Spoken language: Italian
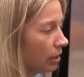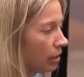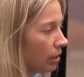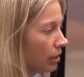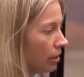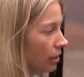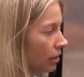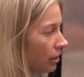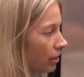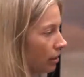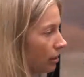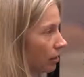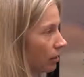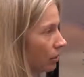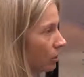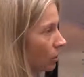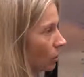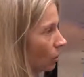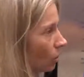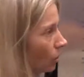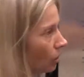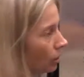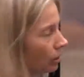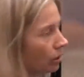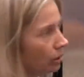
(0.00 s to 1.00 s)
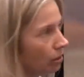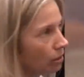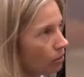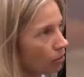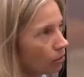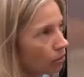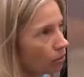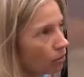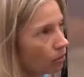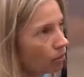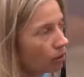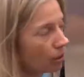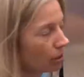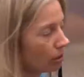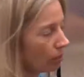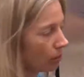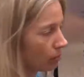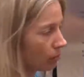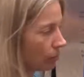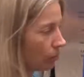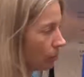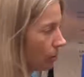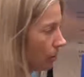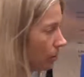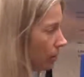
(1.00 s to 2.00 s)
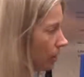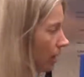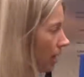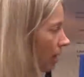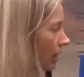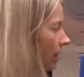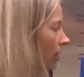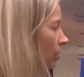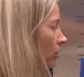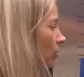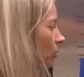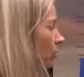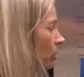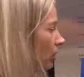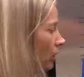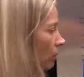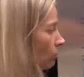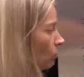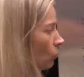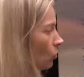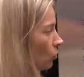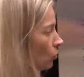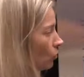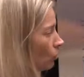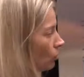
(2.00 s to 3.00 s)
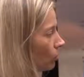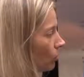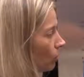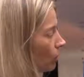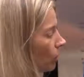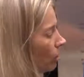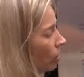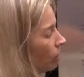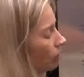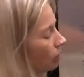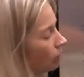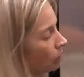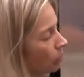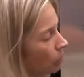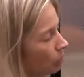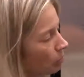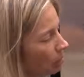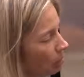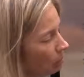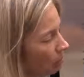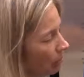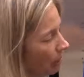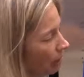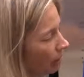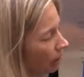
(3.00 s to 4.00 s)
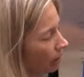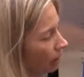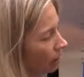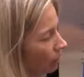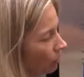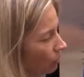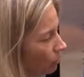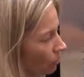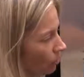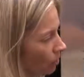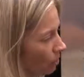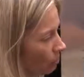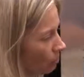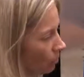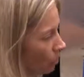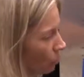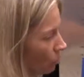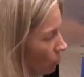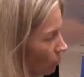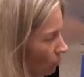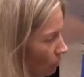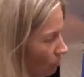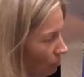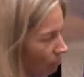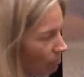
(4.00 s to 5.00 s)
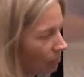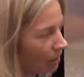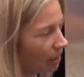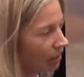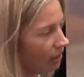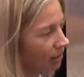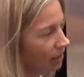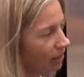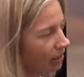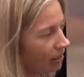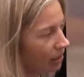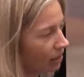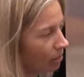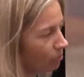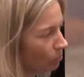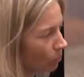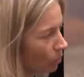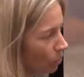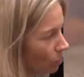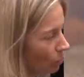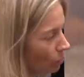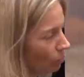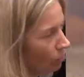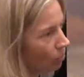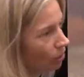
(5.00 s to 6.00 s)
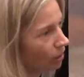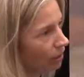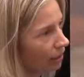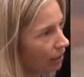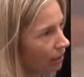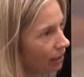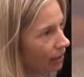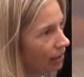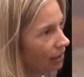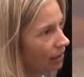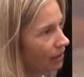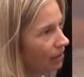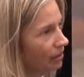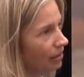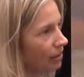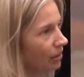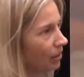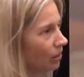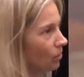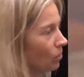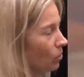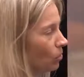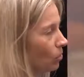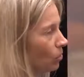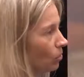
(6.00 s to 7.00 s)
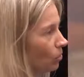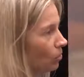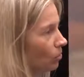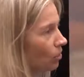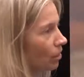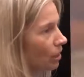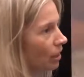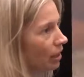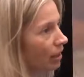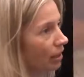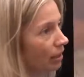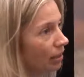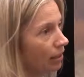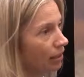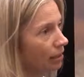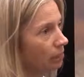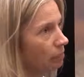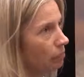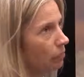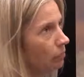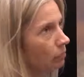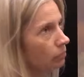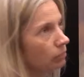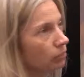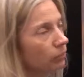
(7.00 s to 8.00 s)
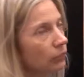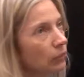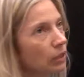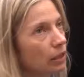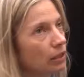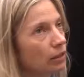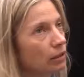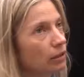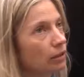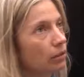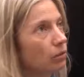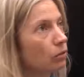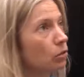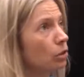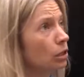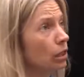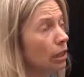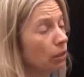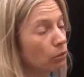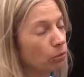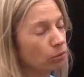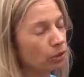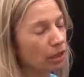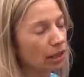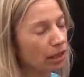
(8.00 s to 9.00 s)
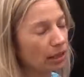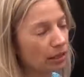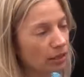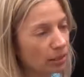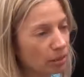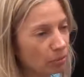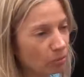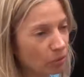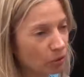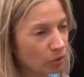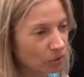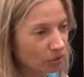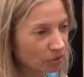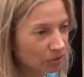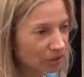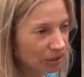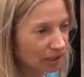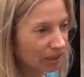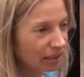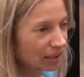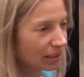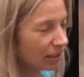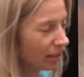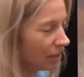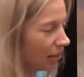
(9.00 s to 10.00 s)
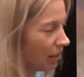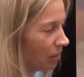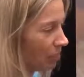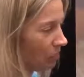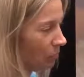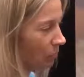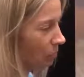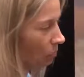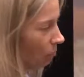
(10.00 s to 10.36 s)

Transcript: eh, soliti colori del quotidiano, cioè il muro normalmente non è blu, ma il blu è il colore mm, dello stato d'animo che